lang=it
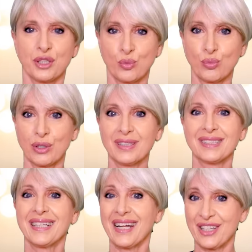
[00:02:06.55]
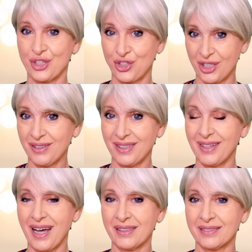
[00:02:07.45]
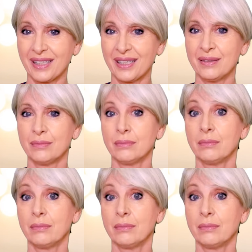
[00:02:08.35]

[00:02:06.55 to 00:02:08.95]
di un buon Natale scintillante